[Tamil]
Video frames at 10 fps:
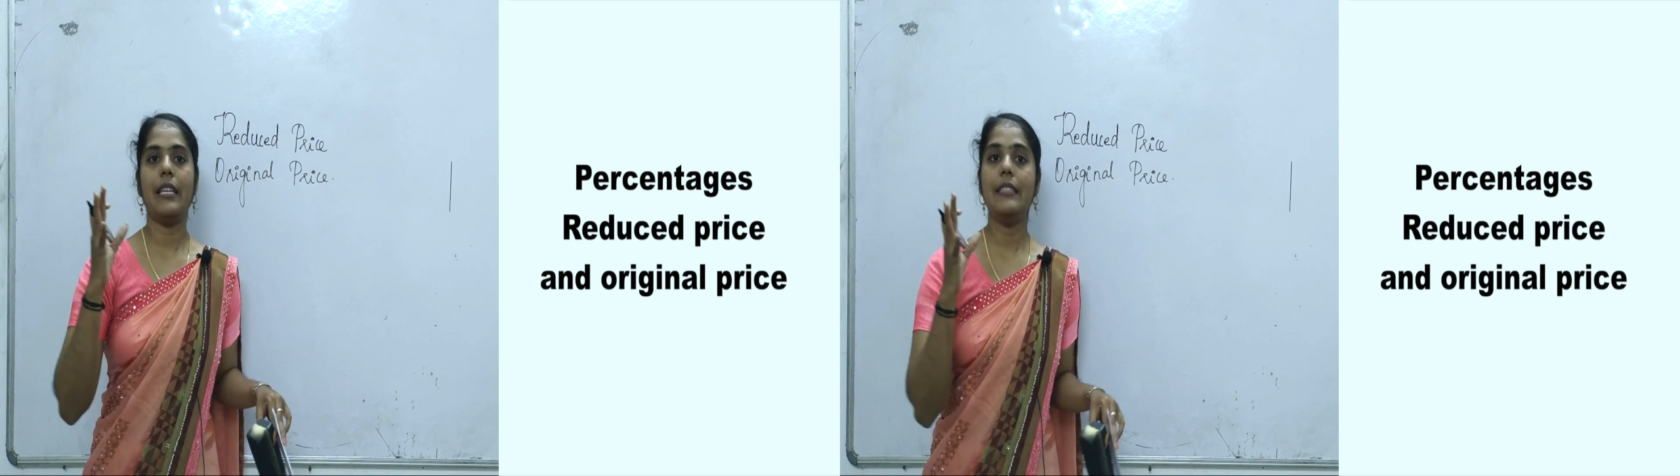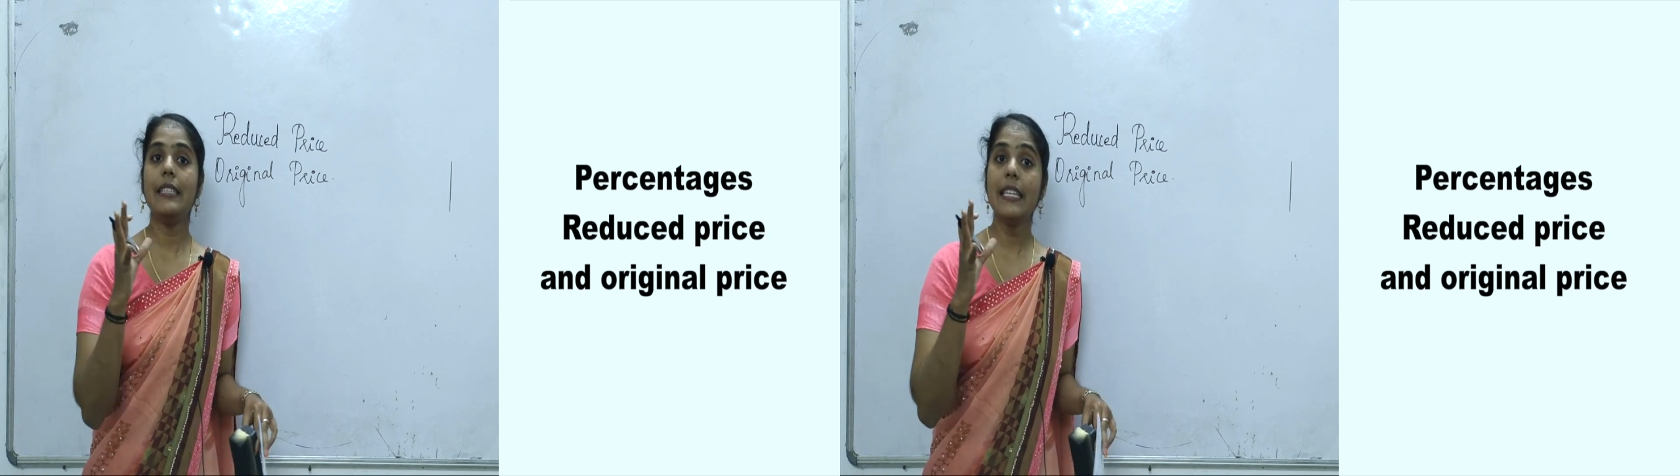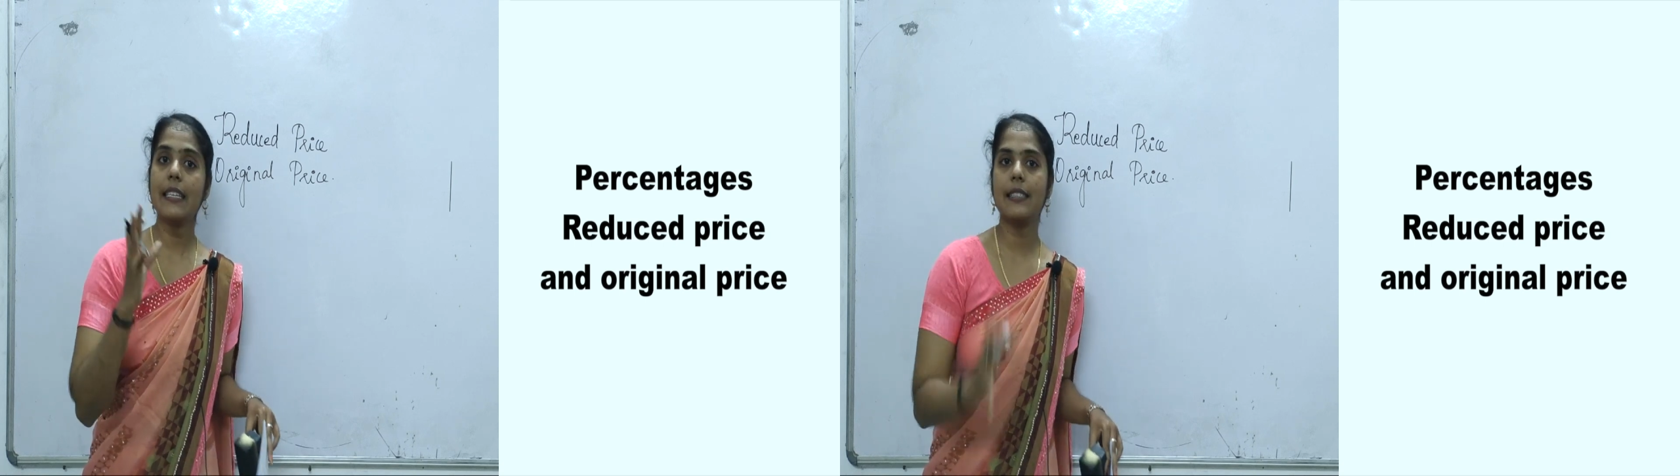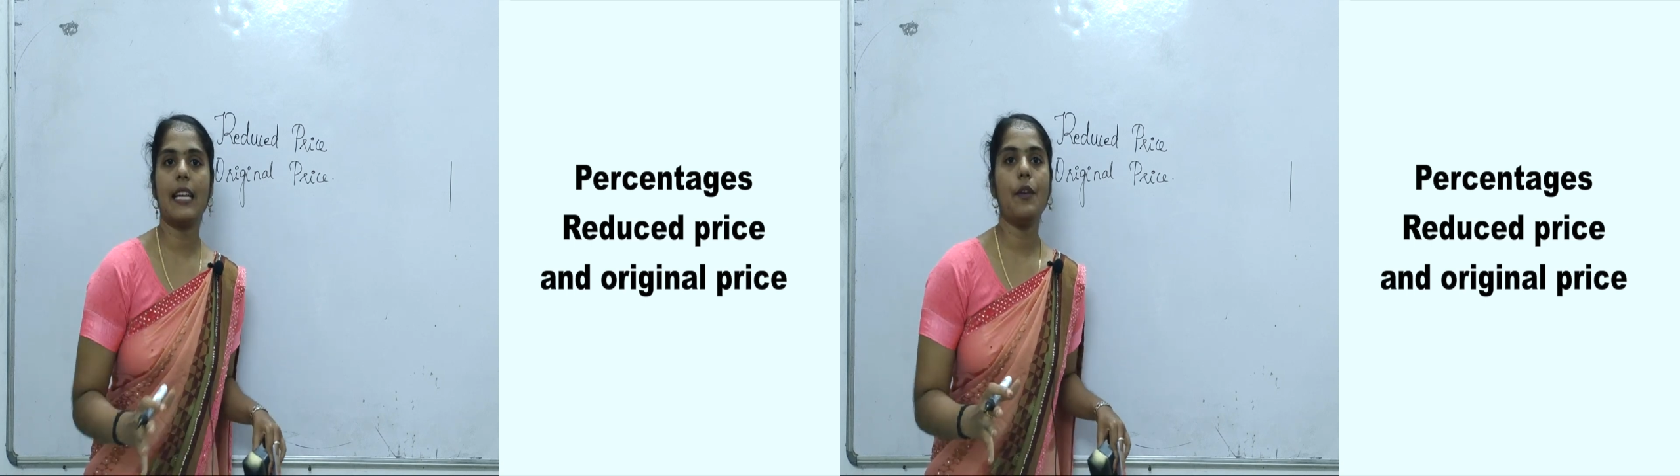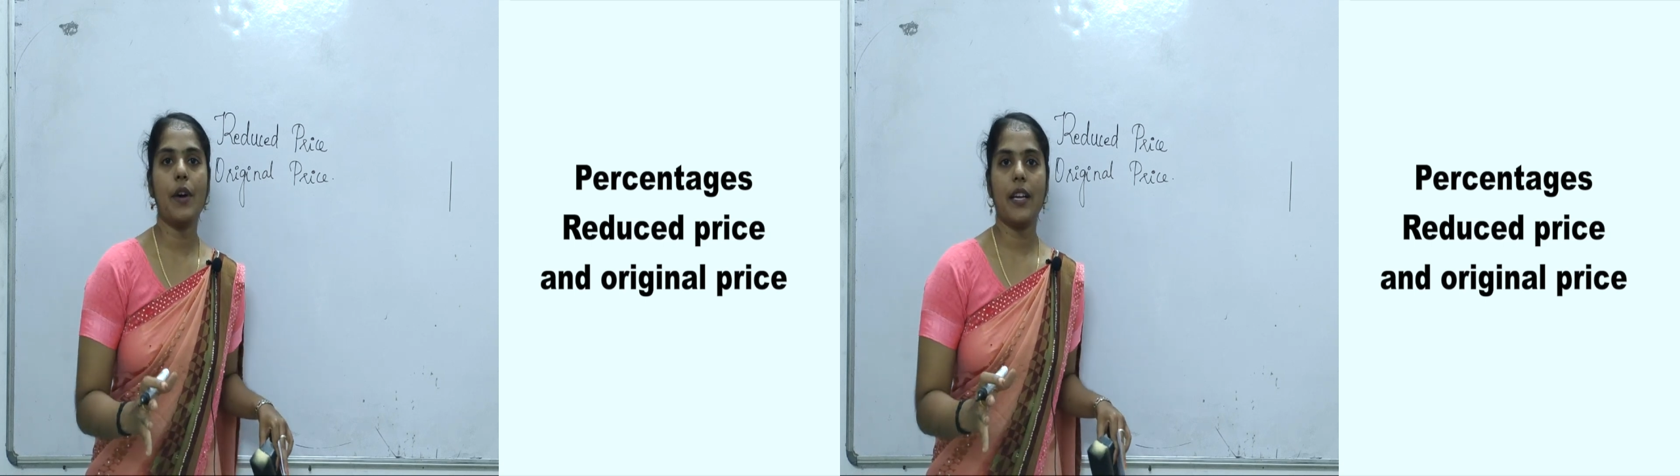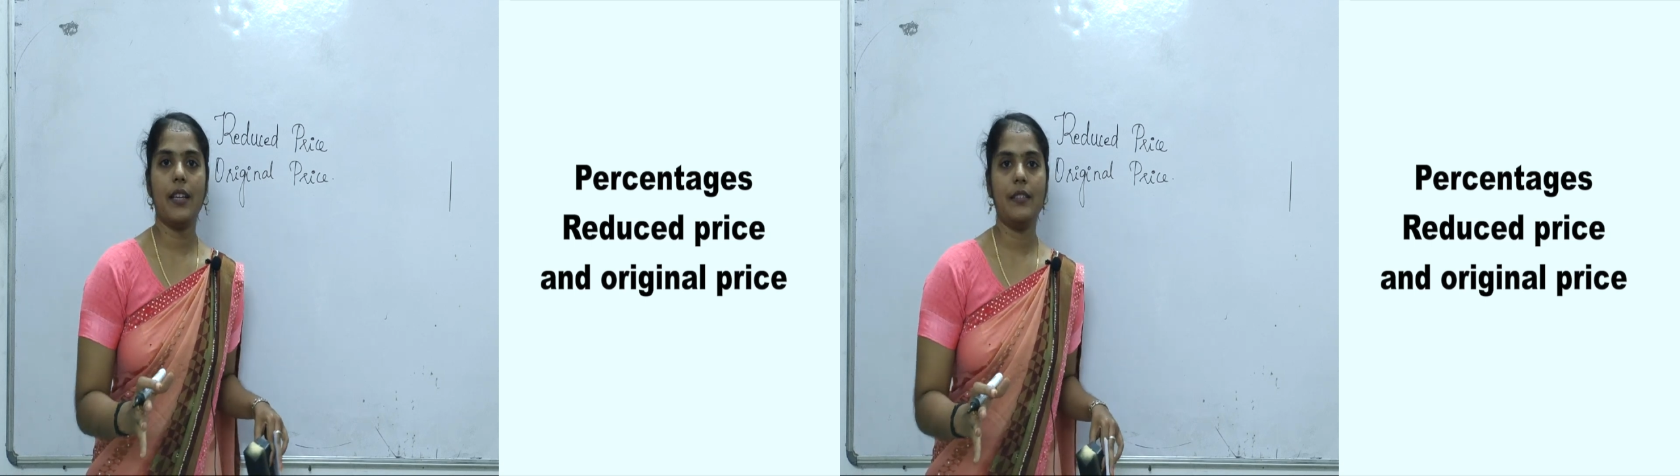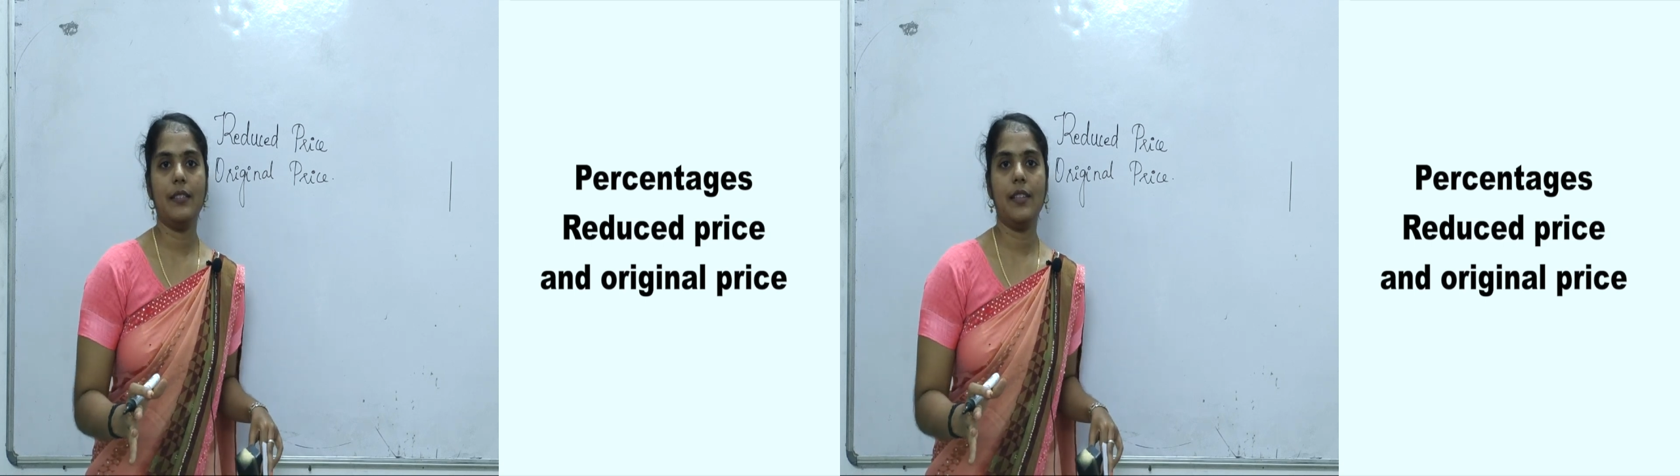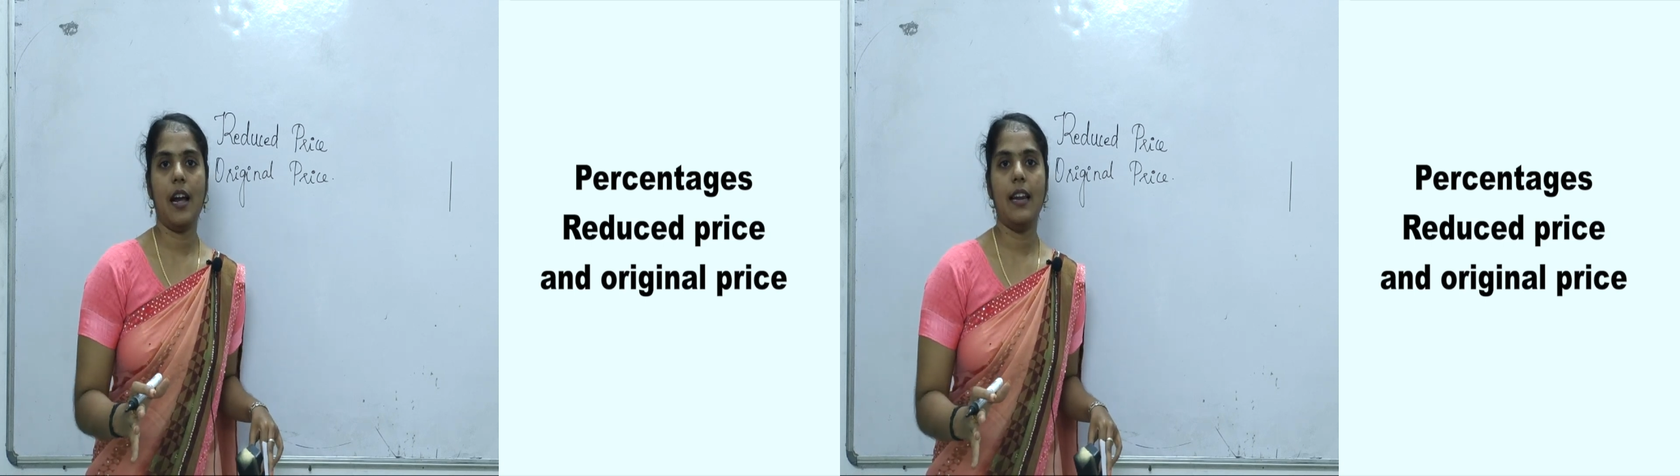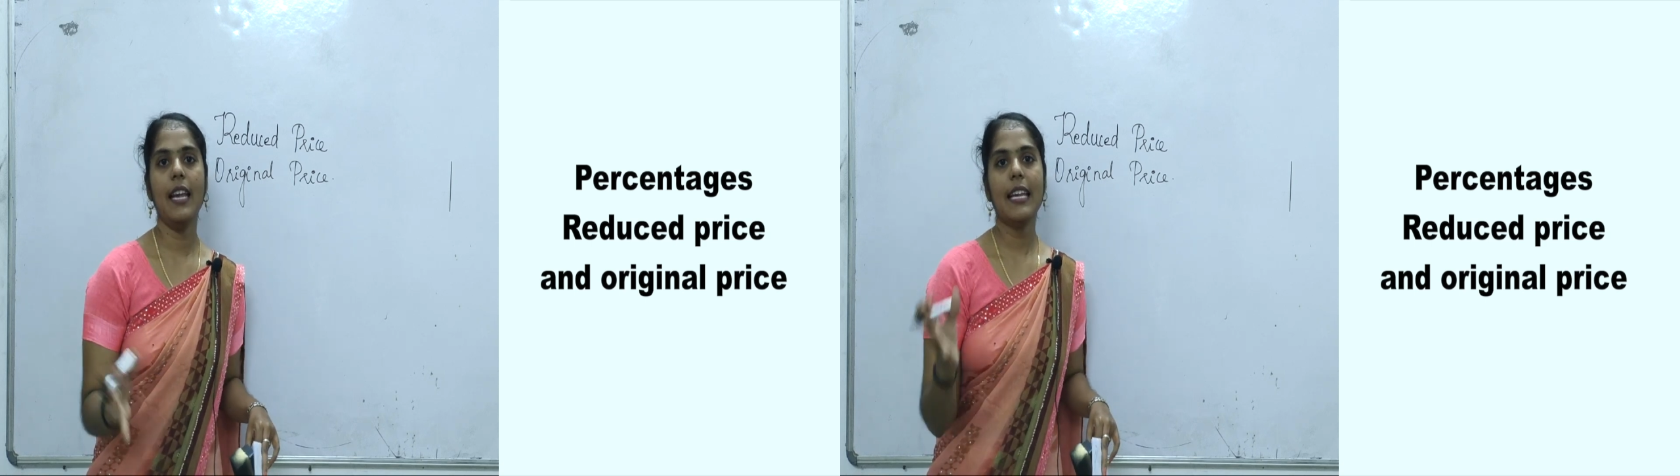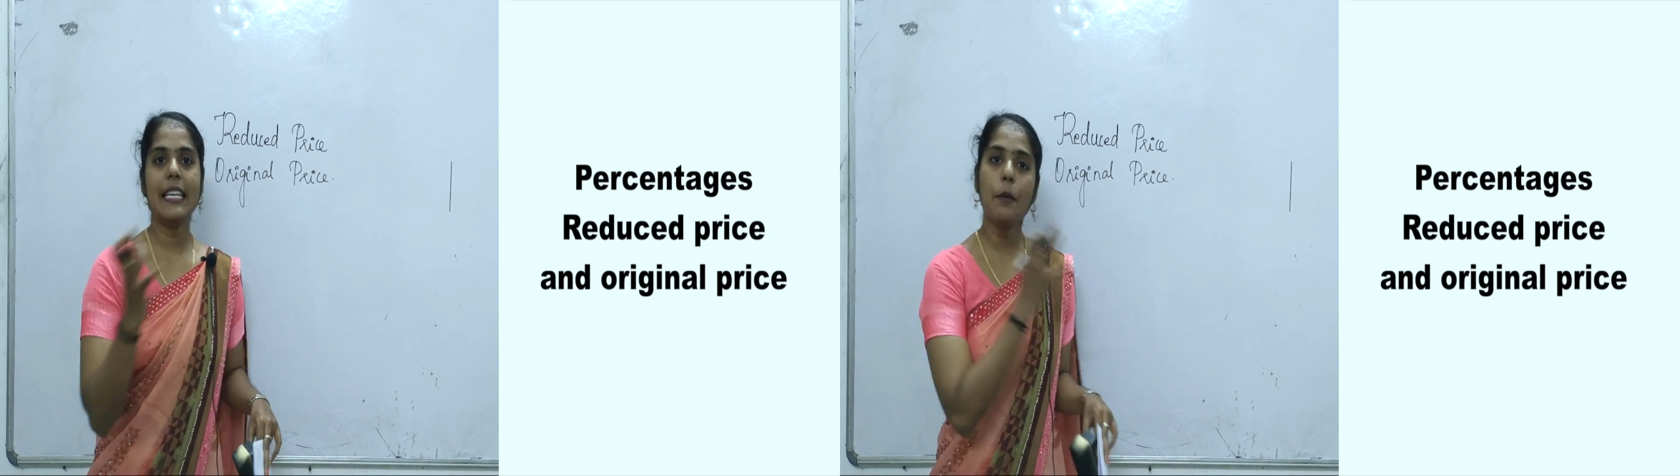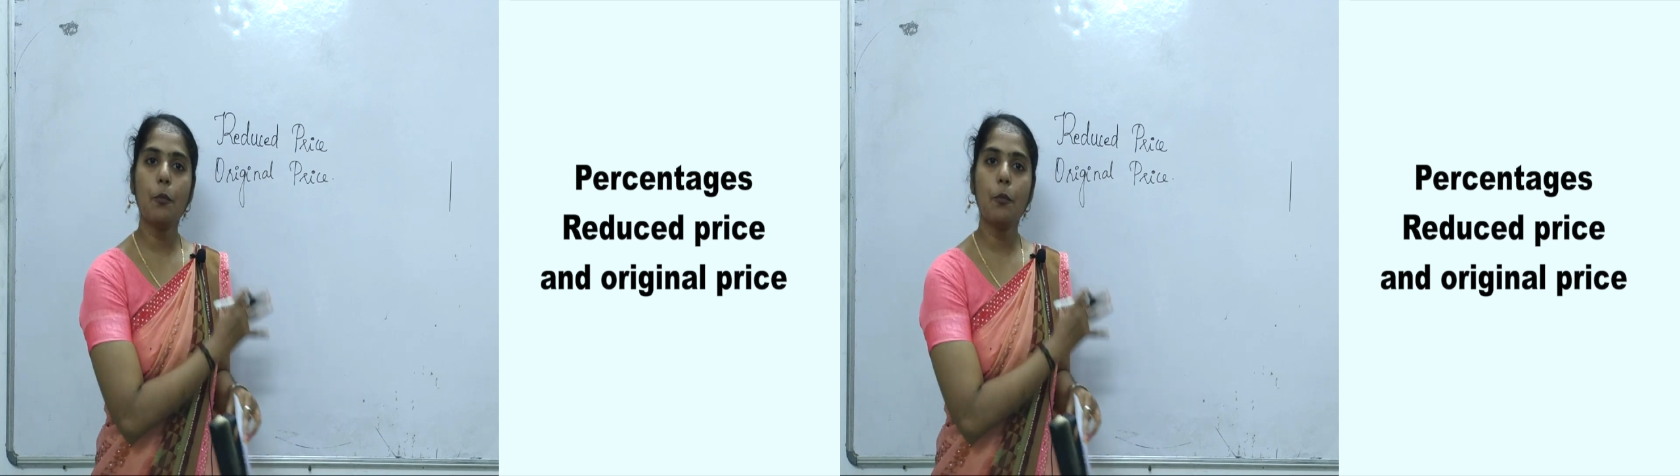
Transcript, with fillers: இது எனக்கு தெளிவாக இருந்ததுனாலே இதை